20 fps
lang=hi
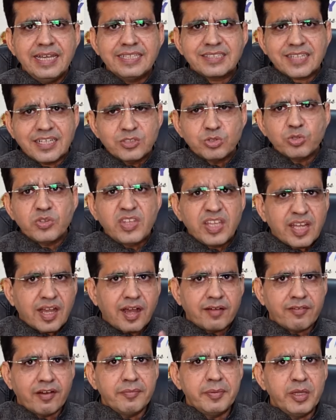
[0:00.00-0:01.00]
इसका जो
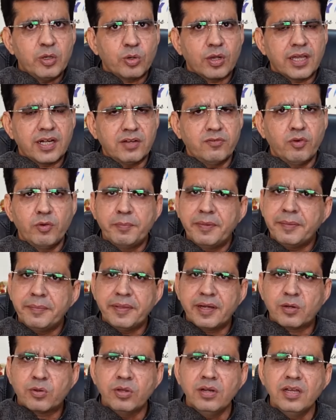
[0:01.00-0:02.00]
दिखावा भी होगा ना वो भी
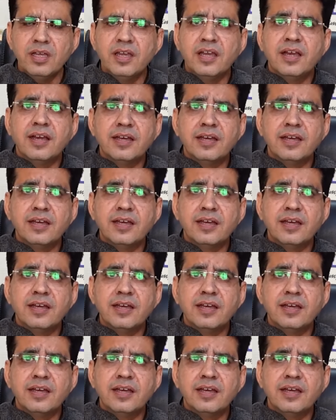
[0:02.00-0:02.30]
बिल्कुल